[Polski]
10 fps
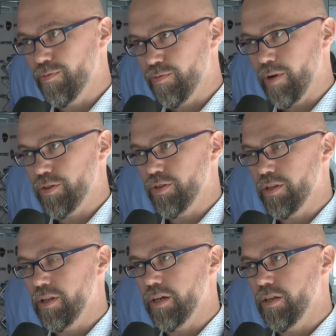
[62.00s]
właśnie
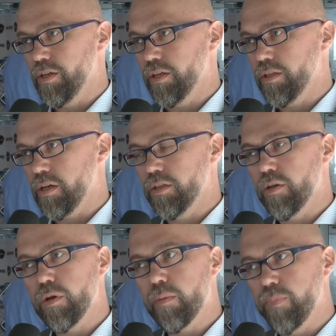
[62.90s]
dla klienta
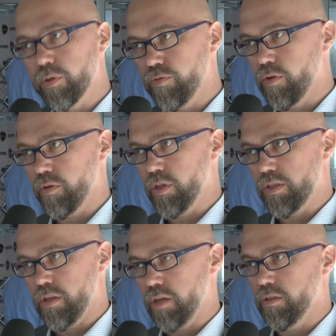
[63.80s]
generuje potworne
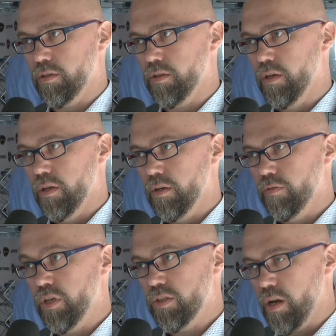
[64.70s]
straty
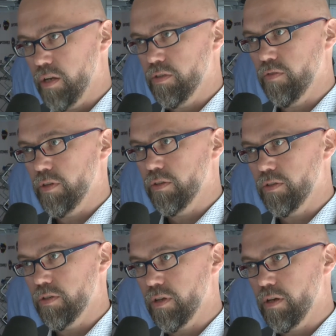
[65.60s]
w niezrealizowanych
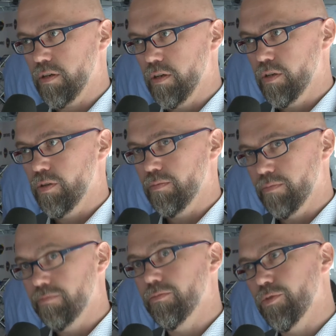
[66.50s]
zyskach.
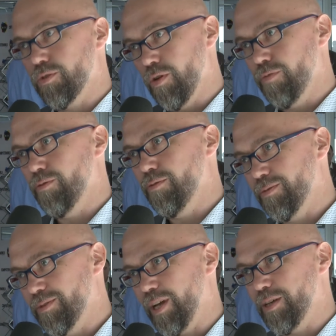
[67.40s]
Znowu
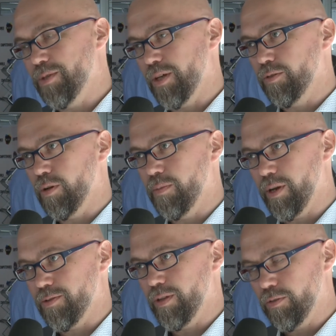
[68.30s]
takim sektorem
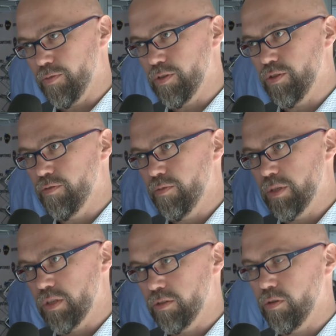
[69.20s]
bardzo na to wrażliwym
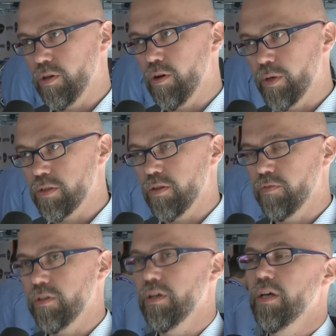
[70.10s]
jest sektor e-commerce'owy,